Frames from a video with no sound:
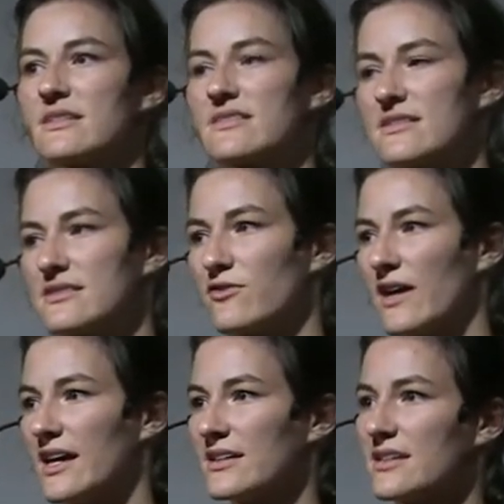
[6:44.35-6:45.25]
Das heißt, die
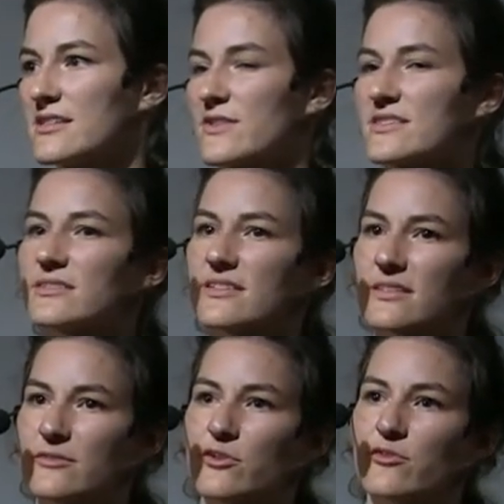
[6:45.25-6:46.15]
Frage ist, was sind das
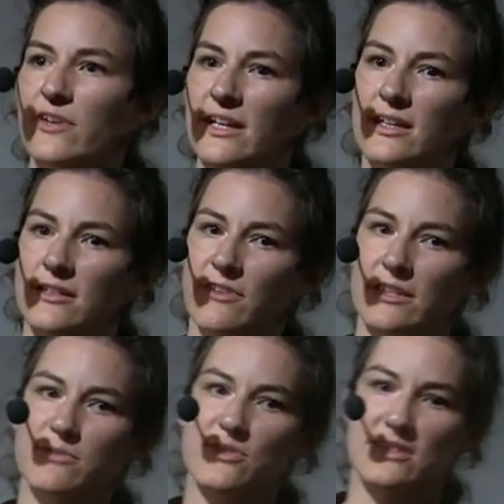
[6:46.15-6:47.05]
denn für Fälle? In
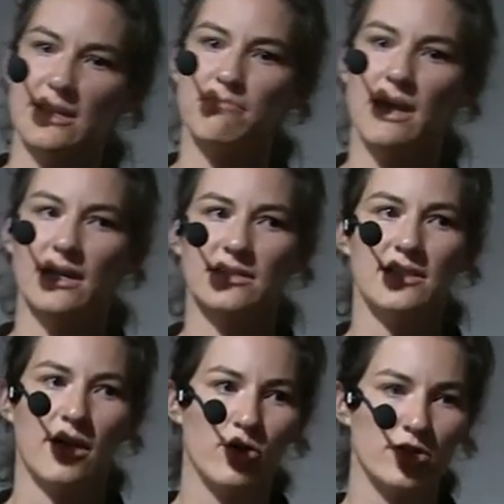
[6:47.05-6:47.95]
welchem Zusammenhang
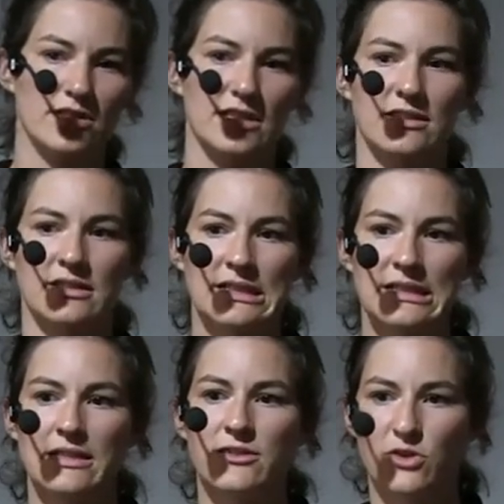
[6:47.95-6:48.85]
tauchen denn
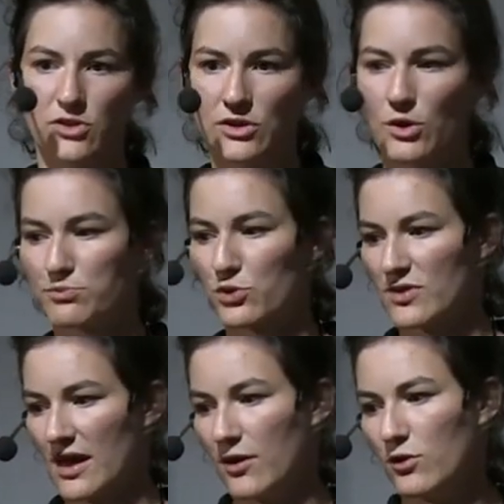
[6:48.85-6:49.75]
solche Kryptos
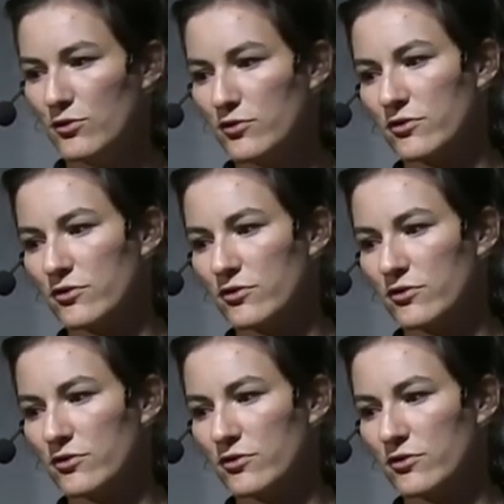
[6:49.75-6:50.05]
auf?